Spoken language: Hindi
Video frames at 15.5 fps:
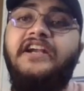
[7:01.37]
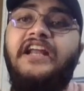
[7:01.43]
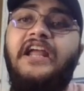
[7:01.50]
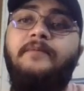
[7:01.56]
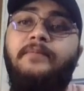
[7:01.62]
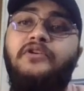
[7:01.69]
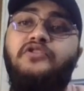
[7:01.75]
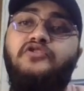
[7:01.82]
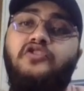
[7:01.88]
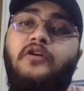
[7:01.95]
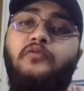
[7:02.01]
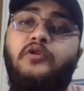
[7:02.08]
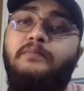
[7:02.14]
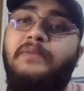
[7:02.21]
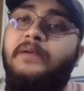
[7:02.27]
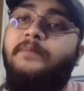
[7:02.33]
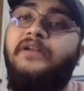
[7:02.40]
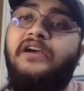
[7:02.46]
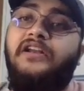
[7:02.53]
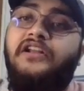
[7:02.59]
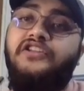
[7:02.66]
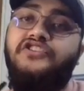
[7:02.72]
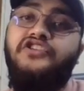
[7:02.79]
के टाइम पे जो हम लोग पेपर
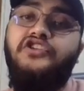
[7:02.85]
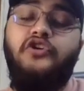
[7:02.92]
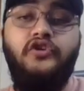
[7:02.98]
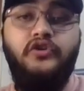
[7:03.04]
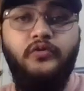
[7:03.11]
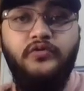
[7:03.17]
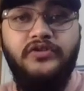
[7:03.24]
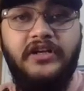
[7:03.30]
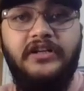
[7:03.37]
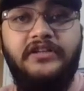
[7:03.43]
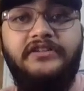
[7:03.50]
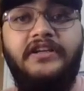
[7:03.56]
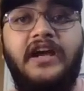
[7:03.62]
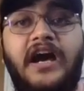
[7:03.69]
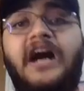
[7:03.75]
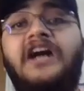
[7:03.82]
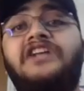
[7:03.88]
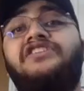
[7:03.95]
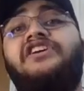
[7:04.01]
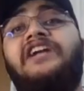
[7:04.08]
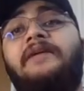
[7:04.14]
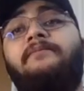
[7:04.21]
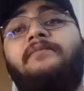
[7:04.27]
करेंसी को यूज करते हैं आज
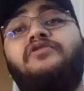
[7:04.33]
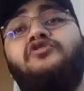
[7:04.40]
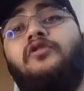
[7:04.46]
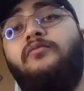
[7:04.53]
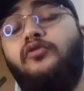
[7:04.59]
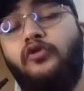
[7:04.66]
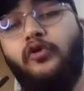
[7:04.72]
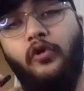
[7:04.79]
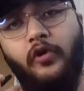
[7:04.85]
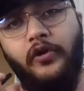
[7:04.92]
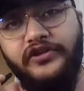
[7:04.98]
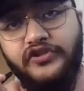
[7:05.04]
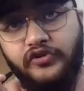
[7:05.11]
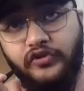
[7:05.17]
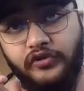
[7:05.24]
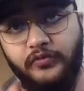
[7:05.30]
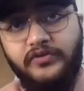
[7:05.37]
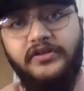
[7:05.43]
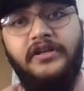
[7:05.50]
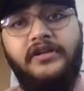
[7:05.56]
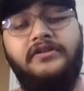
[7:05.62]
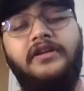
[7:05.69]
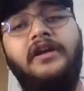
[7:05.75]
के टाइम पे जो हम लोग कॉइन्स को यूज
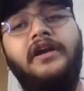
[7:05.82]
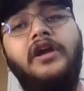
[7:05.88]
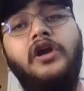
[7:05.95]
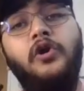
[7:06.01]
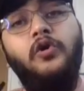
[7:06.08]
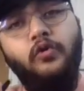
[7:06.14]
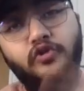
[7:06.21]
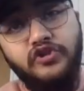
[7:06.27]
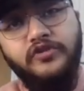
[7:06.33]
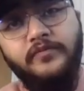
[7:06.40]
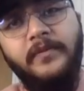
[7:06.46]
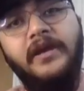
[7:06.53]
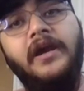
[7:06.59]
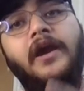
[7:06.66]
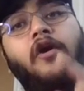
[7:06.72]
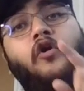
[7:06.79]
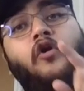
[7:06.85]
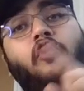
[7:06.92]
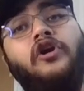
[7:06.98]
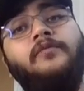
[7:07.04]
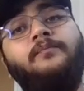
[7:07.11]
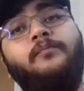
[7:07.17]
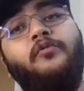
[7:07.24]
करते हैं उसमें
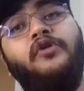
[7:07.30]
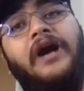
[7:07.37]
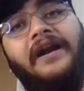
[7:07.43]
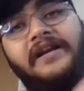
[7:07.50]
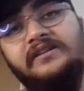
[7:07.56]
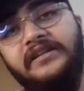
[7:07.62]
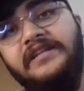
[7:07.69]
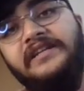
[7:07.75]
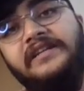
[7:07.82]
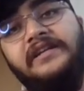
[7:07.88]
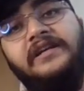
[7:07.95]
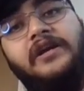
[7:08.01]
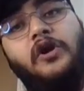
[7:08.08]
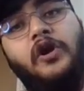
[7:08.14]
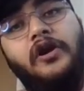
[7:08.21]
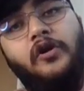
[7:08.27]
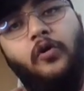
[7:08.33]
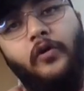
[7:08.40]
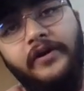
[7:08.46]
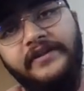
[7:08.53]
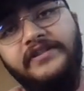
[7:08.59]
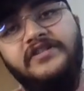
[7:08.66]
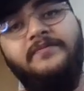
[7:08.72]
और पुराने तरीके के
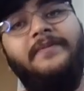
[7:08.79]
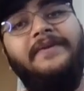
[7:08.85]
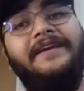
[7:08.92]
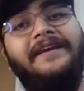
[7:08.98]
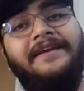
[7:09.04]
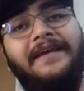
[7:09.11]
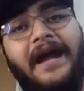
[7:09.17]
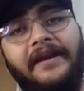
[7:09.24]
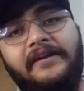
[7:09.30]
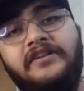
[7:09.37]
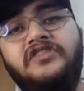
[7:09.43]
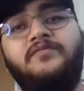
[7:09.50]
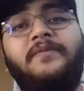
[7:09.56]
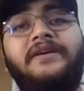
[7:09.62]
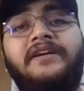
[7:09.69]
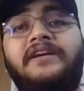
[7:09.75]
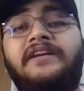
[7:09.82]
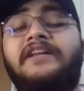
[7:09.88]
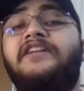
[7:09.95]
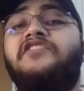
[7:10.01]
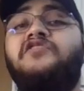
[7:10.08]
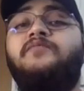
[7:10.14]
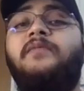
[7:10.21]
कॉइन्स में कैटल्स में
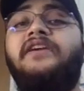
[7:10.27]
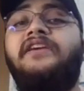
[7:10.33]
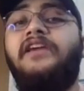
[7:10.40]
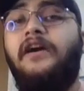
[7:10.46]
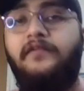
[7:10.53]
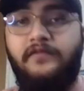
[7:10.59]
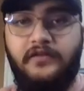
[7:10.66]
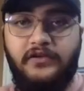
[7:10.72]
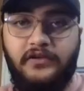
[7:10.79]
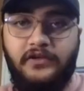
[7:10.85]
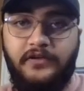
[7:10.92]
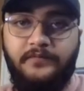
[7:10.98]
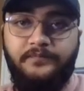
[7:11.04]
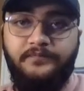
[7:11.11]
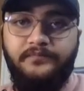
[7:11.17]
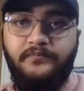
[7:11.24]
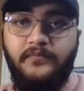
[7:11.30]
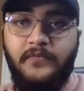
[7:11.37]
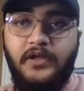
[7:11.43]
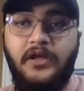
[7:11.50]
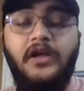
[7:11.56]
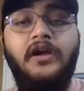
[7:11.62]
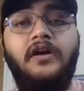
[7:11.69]
ग्रेन्स में क्या फर्क
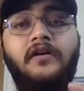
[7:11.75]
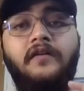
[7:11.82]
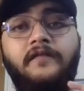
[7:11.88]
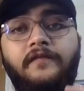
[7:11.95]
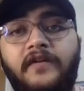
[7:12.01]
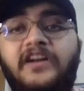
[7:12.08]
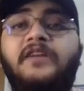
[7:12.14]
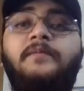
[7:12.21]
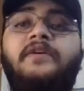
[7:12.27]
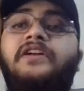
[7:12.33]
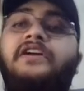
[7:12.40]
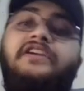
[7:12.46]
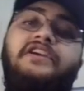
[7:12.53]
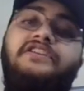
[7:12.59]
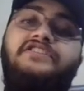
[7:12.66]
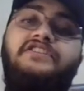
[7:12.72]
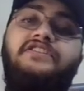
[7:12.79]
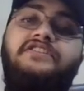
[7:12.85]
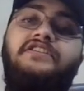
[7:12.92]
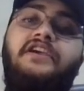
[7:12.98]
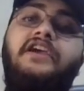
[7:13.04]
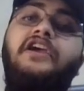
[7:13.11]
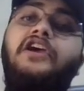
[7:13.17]
है फर्क बेटा ये
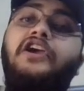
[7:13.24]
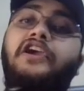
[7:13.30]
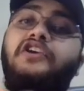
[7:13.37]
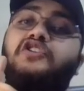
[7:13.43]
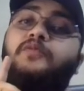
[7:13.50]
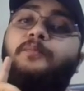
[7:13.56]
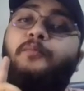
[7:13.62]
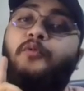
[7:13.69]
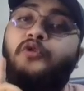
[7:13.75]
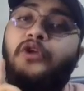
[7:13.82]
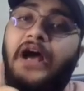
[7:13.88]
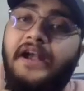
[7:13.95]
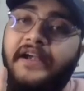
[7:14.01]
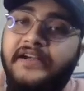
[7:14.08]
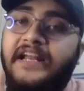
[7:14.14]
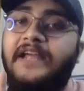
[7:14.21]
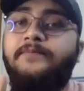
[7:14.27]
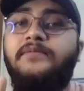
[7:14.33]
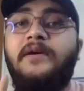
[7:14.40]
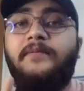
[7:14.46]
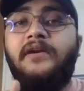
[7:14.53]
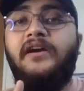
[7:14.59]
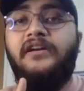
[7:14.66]
चीज है कि जो पुराने टाइप
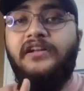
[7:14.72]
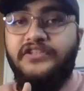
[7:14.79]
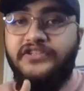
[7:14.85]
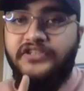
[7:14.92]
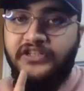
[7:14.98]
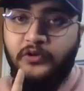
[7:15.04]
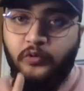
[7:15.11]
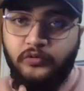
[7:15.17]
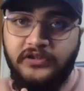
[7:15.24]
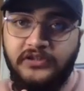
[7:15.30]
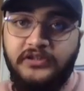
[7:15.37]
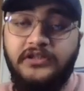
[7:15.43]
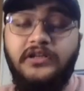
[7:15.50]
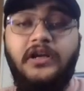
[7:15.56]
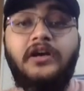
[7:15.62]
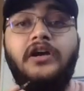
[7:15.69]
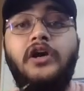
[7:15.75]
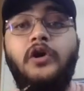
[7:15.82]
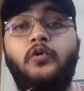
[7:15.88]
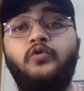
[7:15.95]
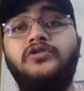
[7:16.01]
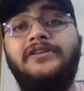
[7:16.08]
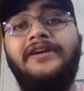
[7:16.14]
की आपकी करेंसी होती थी ना
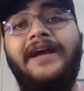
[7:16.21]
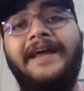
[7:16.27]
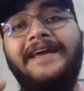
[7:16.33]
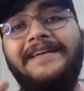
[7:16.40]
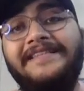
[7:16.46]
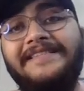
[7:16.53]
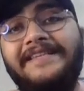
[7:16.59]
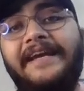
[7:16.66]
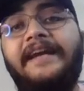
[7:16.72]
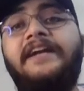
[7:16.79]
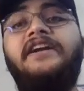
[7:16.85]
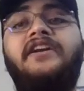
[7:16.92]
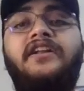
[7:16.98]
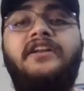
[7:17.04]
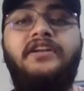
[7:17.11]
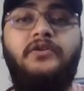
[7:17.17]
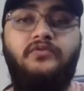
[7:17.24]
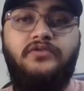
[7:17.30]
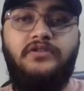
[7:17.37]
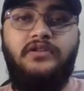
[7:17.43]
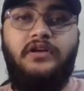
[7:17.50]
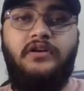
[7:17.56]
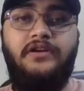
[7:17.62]
उसका एक सेकेंडरी
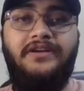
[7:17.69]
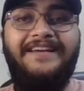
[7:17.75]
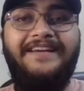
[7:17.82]
यूज था